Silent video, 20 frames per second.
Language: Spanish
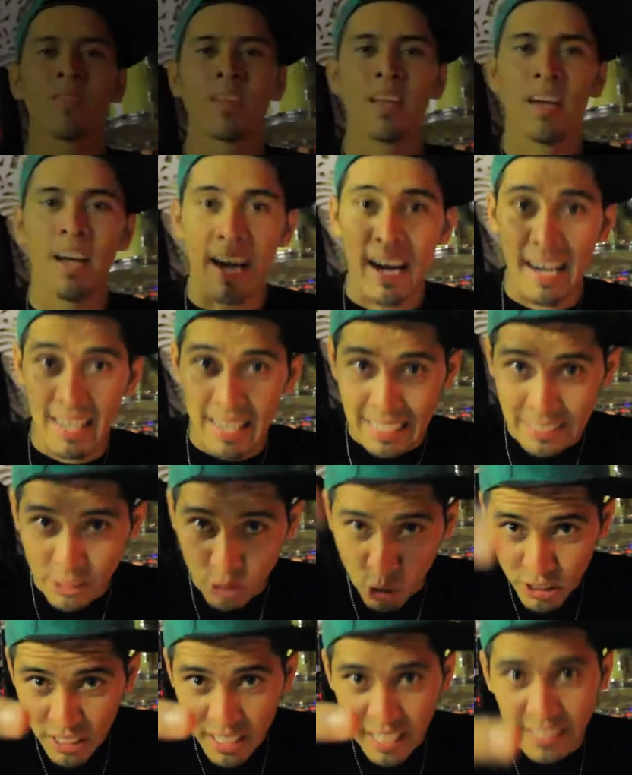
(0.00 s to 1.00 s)
A las 2 de
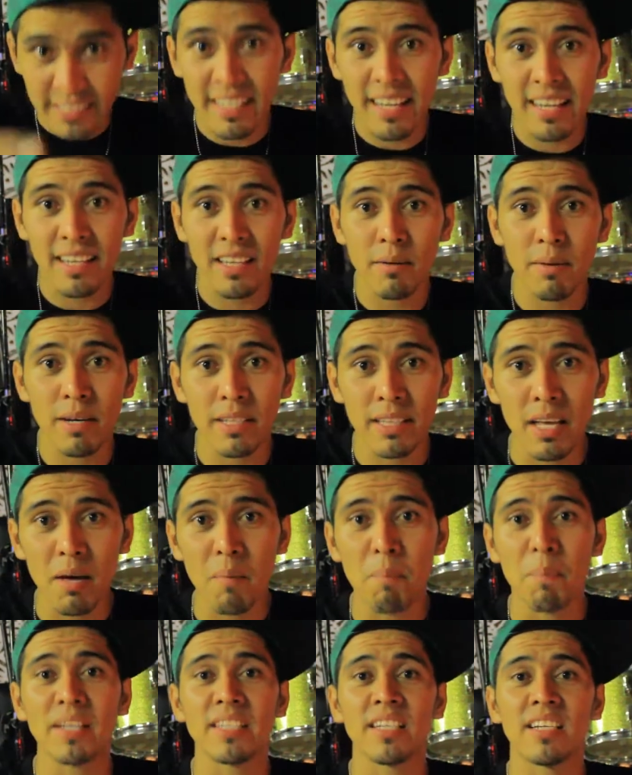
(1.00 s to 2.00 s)
la tarde, banda,
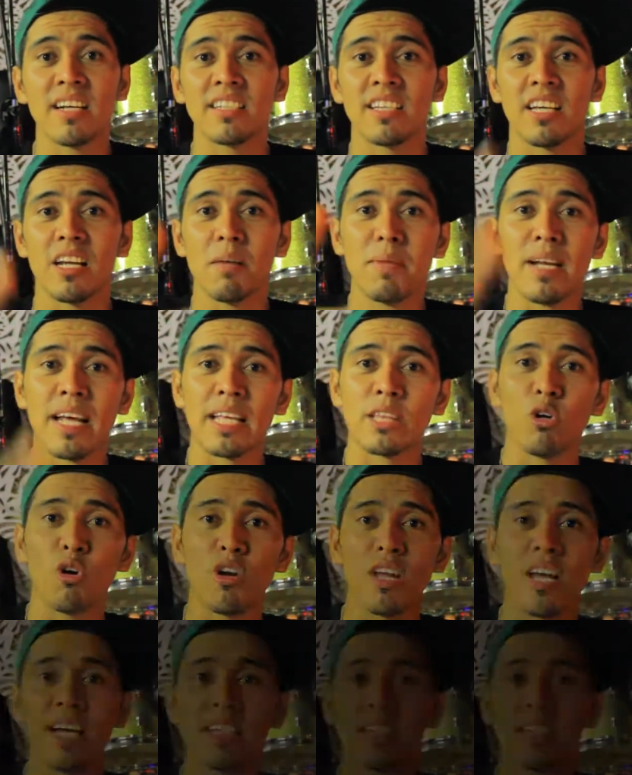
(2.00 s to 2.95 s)
empiezan las eliminatorias.